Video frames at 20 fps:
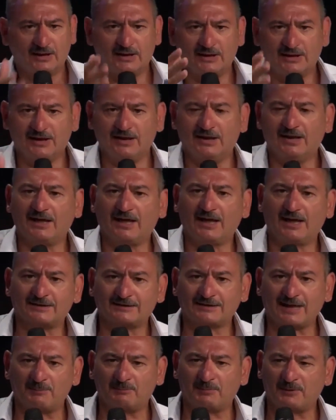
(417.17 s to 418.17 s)
eh, a
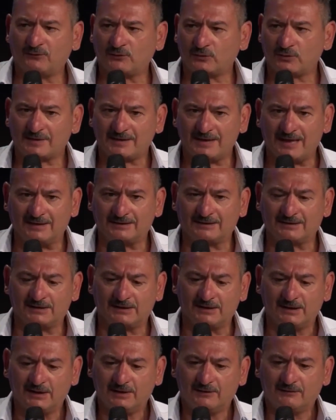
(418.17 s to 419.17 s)
tappe
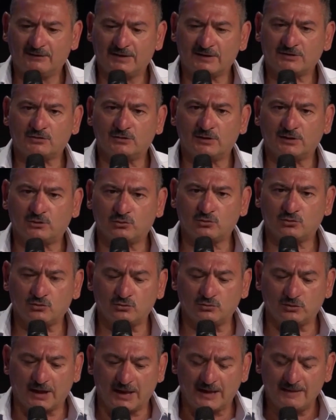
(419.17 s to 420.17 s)
forzate verso la
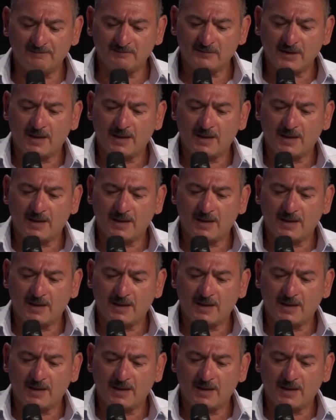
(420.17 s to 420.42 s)
chiusura.